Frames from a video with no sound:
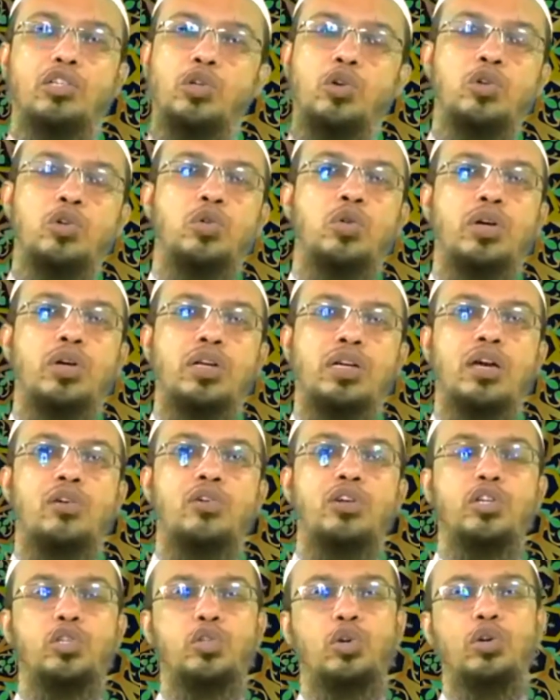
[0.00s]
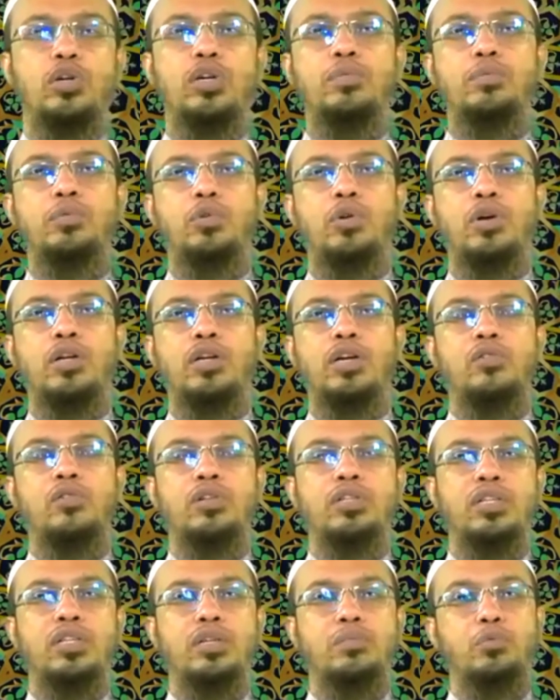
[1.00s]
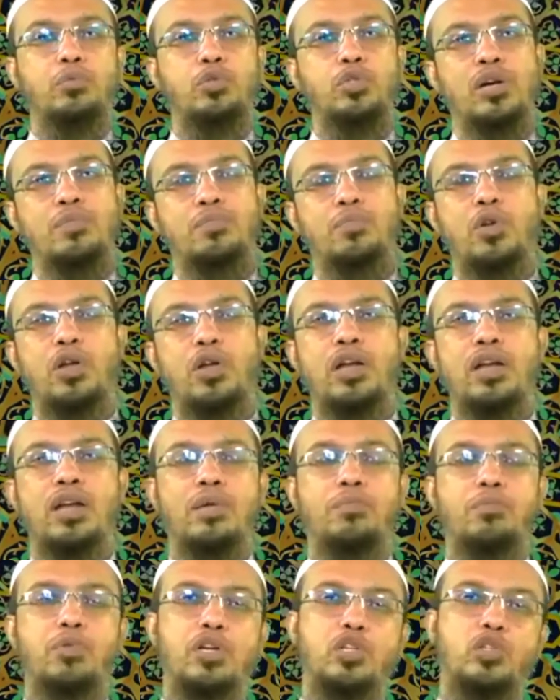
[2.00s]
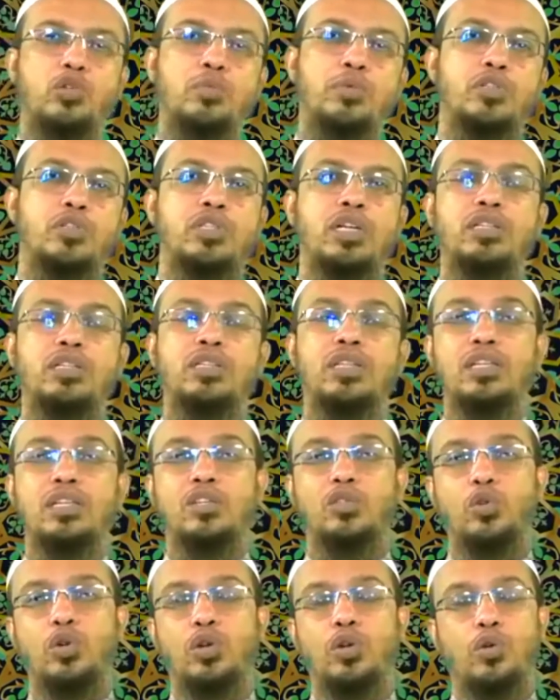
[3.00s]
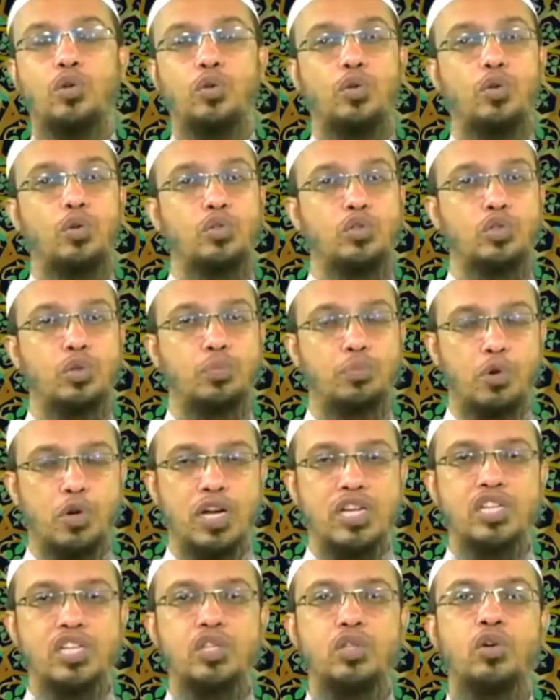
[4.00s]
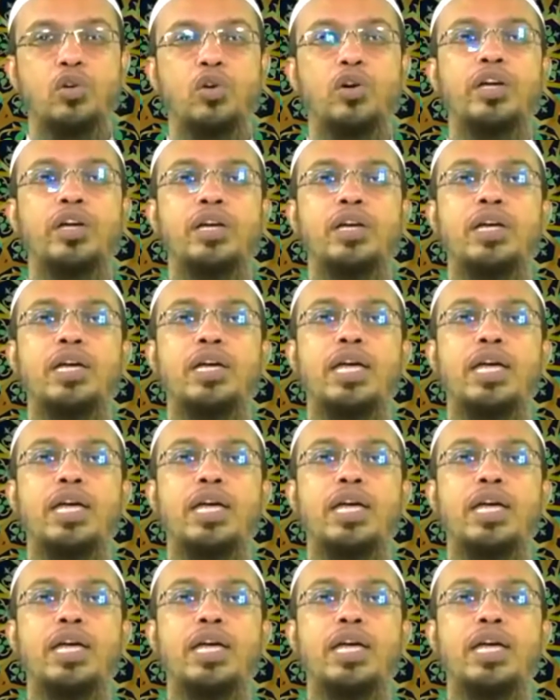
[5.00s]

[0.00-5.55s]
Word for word: শর্ট হওয়ার কারণে সংক্ষিপ্ত হওয়ার কারণে তাদের পোশাক পরা না পরার সময় অর্থাৎ তাদের শরীরের অংশ প্রকাশিত হয়